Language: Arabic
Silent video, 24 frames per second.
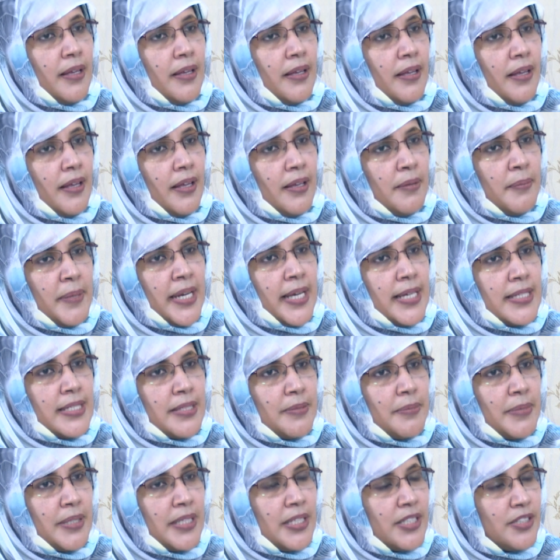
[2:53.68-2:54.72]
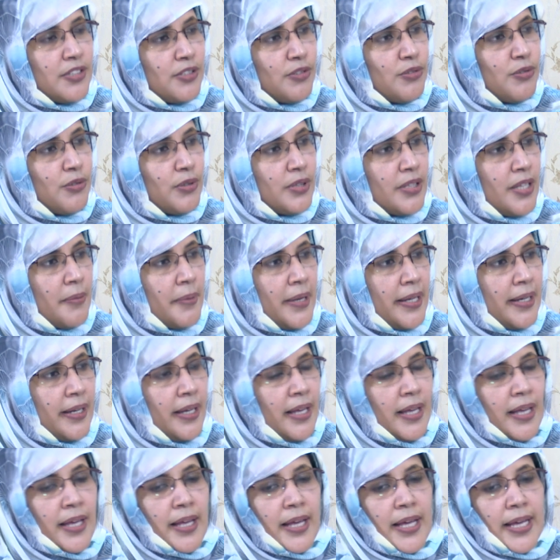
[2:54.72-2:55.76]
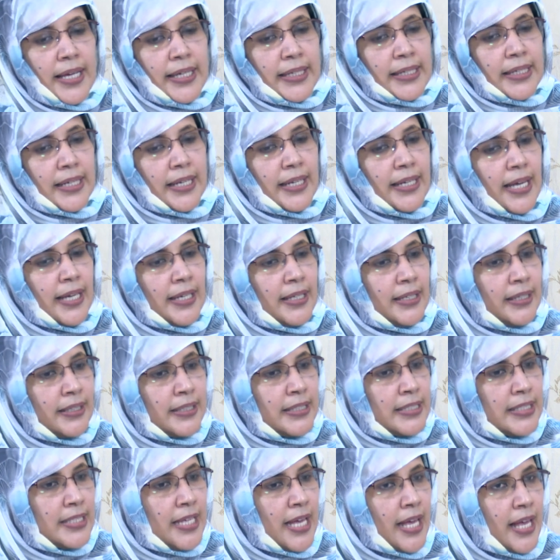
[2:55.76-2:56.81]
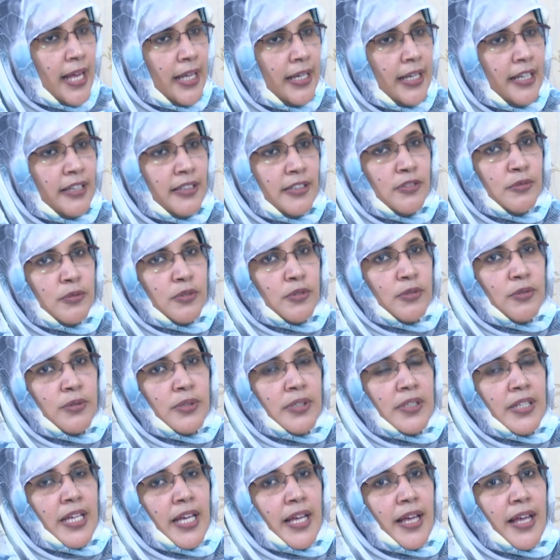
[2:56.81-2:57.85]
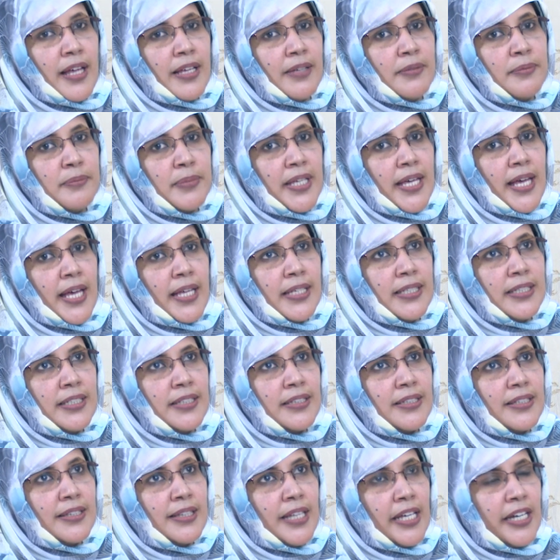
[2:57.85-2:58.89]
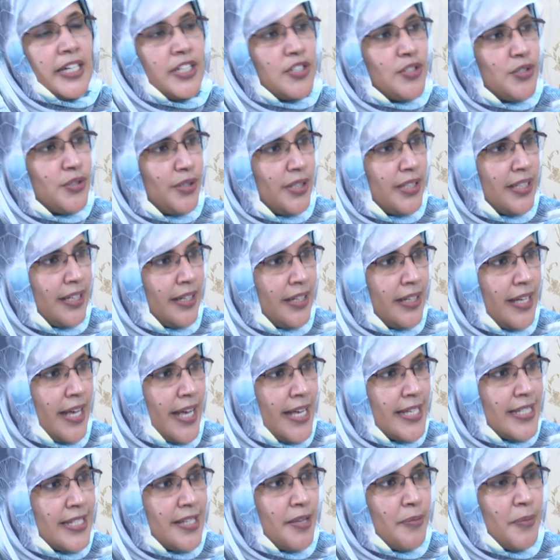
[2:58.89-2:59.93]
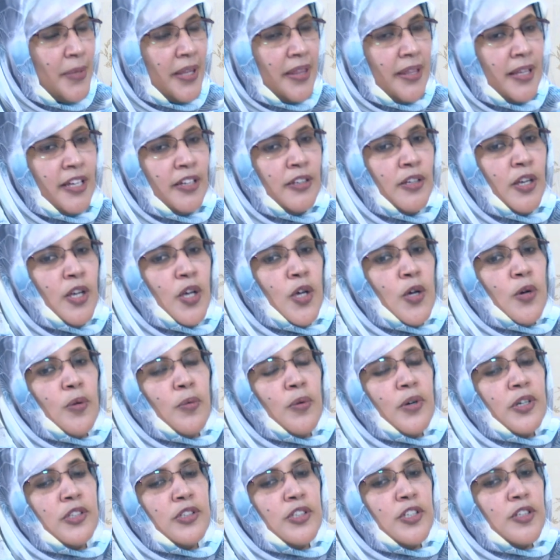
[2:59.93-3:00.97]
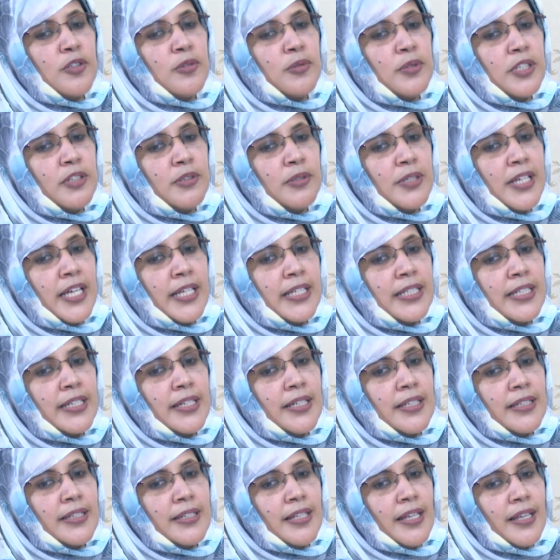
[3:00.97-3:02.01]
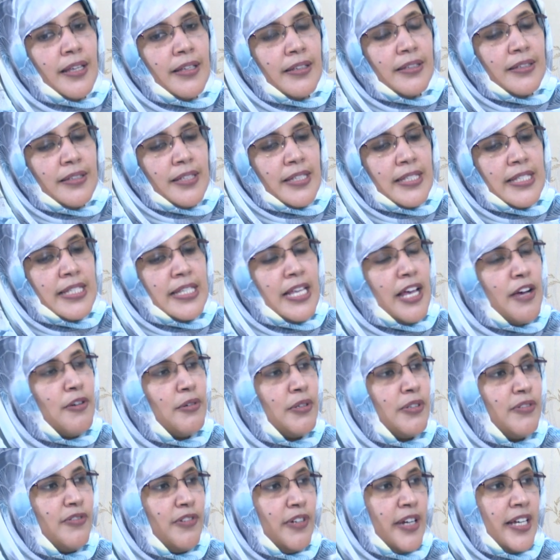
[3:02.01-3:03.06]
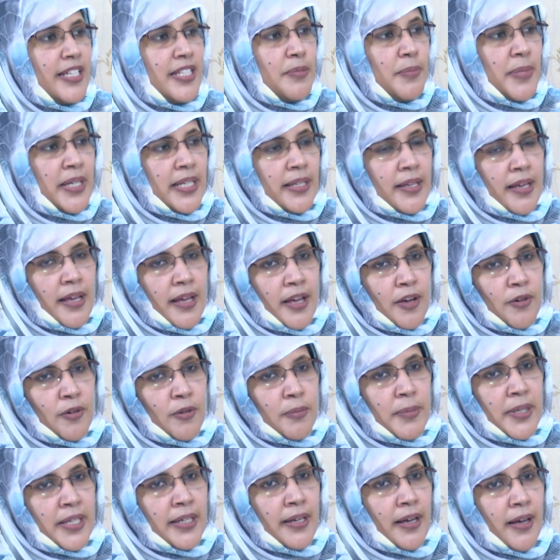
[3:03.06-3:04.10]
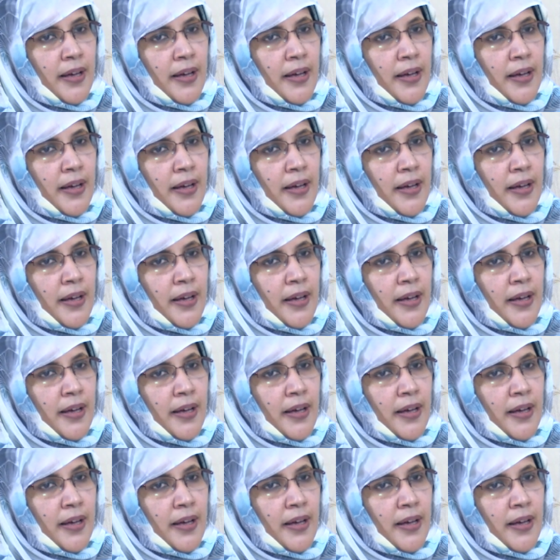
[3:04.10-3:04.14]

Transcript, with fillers: المناصب التي تعتبر حكرا على الرجال أن يكون إمكانية الترشح للرئاسة مثلا وأن يكون هنالك تساوي الفرص بينها وبين